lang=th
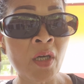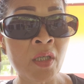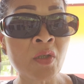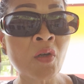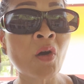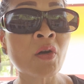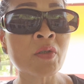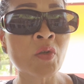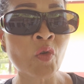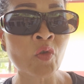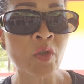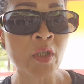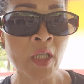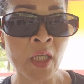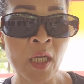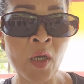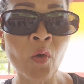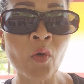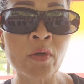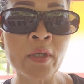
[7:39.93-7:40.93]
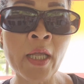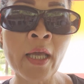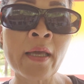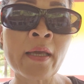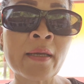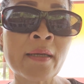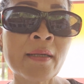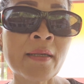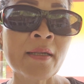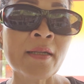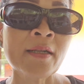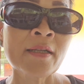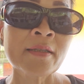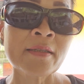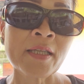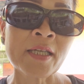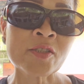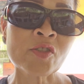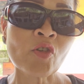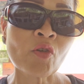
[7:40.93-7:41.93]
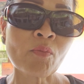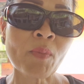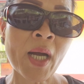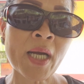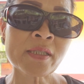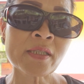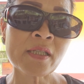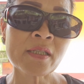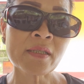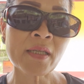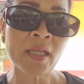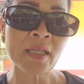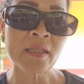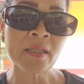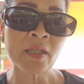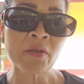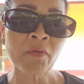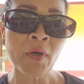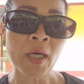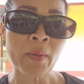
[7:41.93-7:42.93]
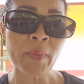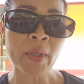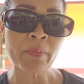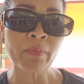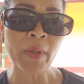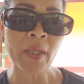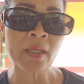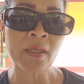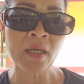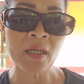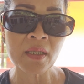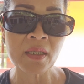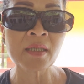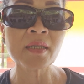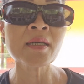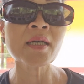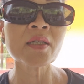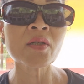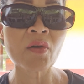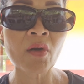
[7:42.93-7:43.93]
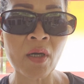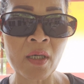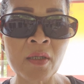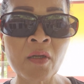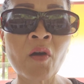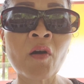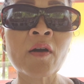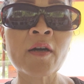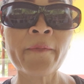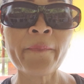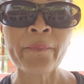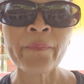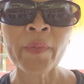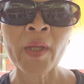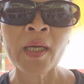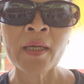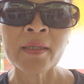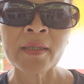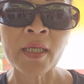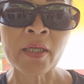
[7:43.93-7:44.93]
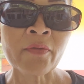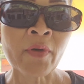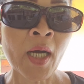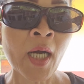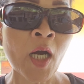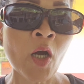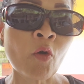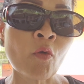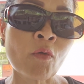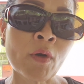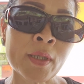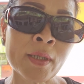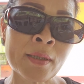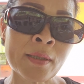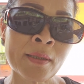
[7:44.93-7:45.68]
ค่ะเนาะดนตรีลงได้แต่ส่วนมากสิเน้นที่ว่ามันเป็นเนื้อเนื้อเนาะค่ะเนาะที่ว่าเฮาอัน